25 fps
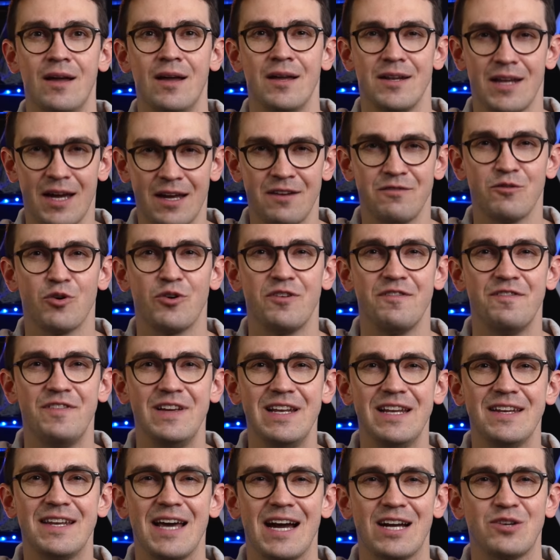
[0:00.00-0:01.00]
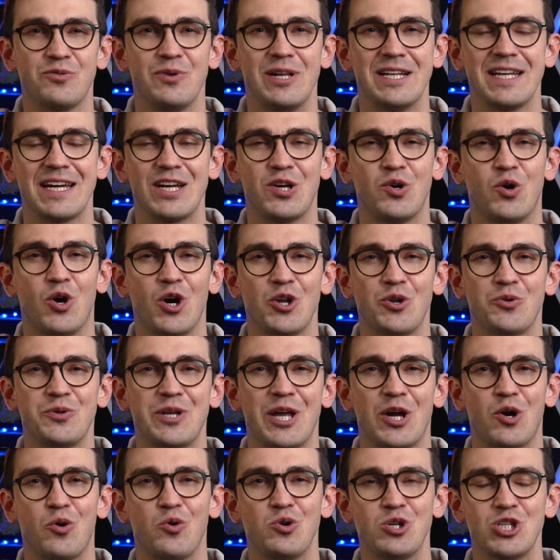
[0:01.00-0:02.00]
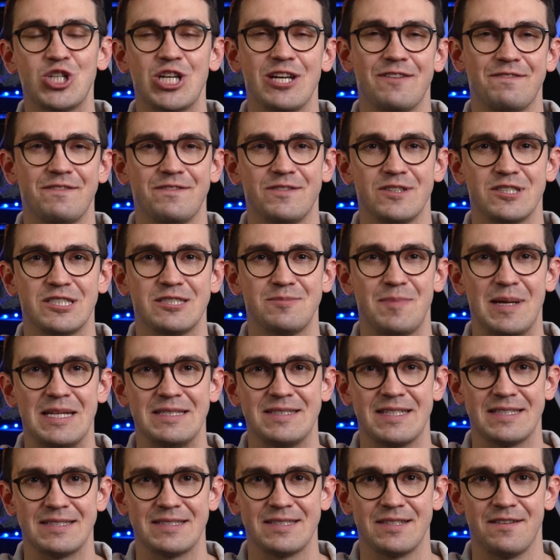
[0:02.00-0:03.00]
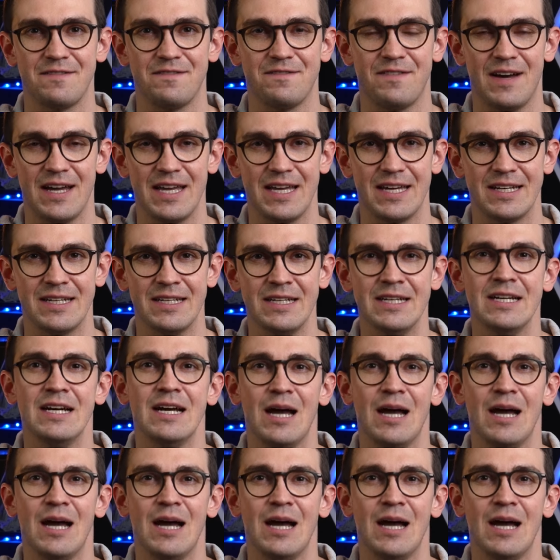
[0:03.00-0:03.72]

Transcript: Darin wurden viele der aktuellen Rekorde und Errungenschaften von SpaceX gefeiert,